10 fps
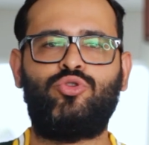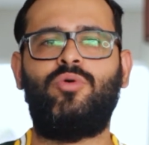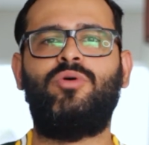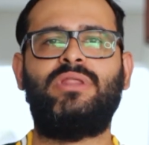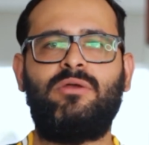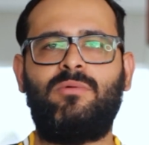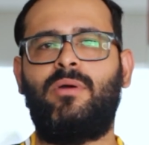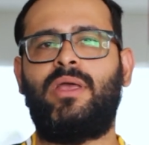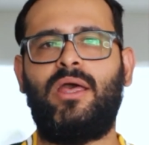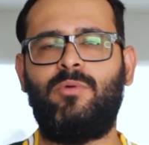toda e
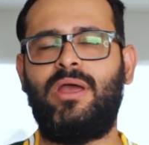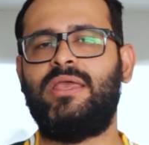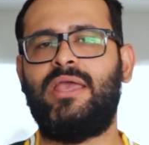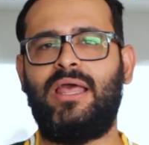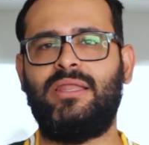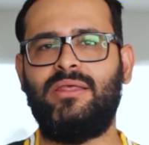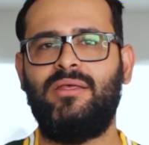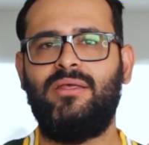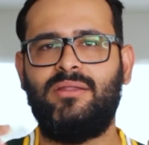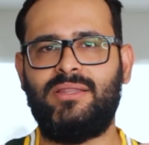qualquer URL
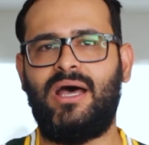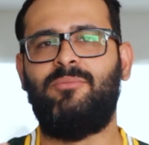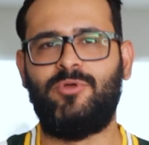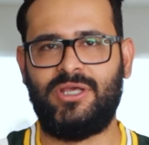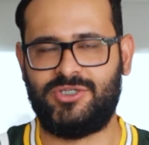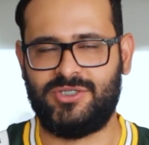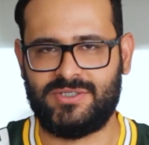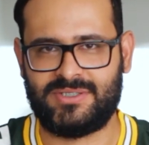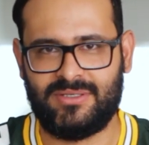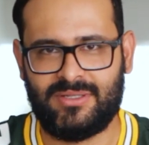da
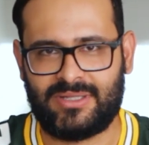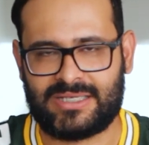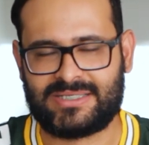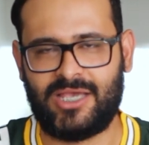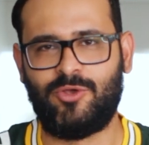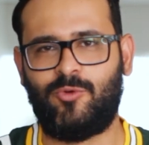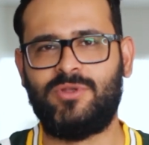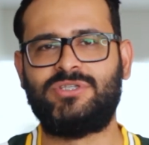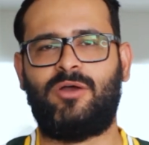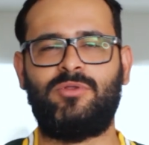Monetize. Tá certo? E
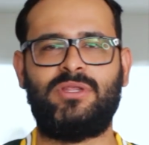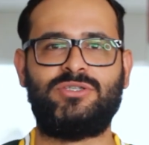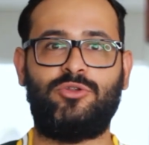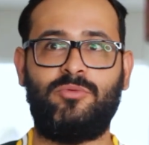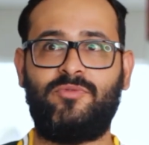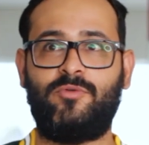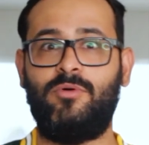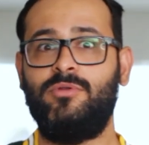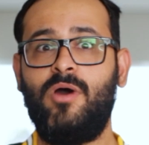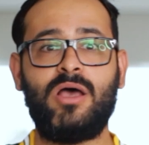quando isso aconteceu, todo mundo
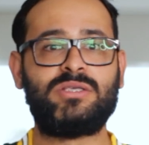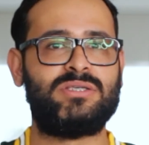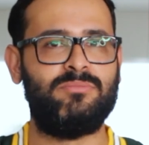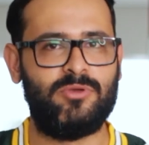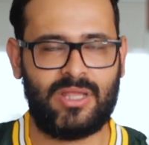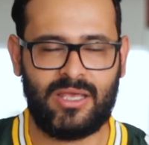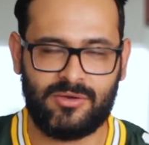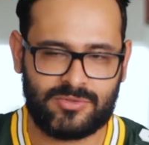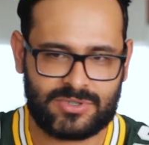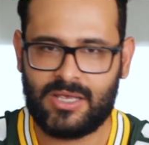ficou, nossa, meu
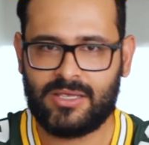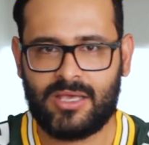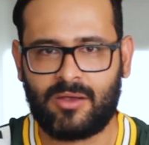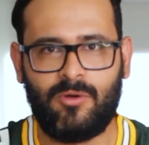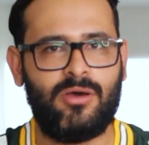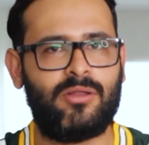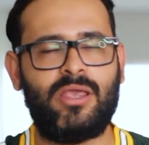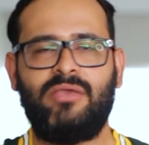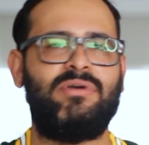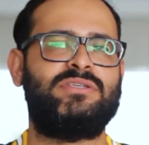Deus, e agora? O
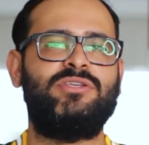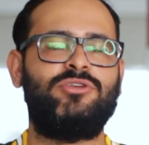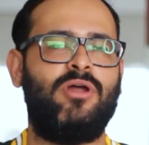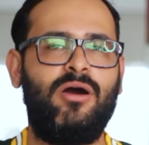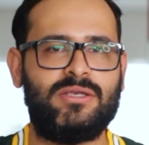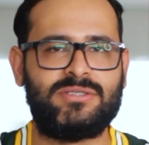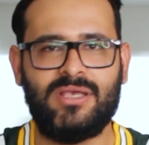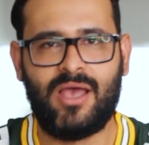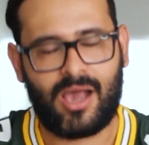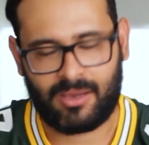que, é que vai ser de nós?
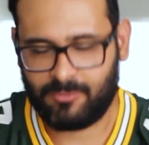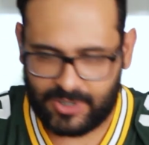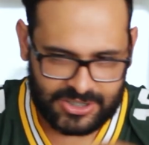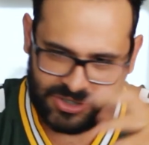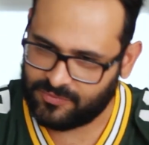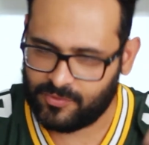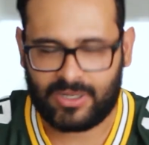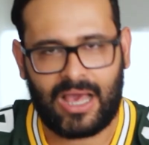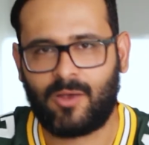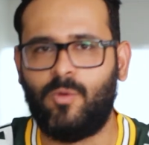A Monetize foi
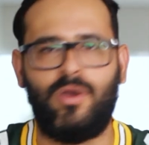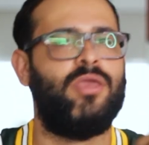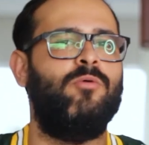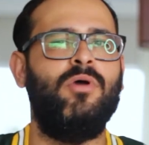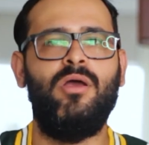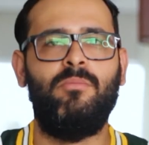lá, correu,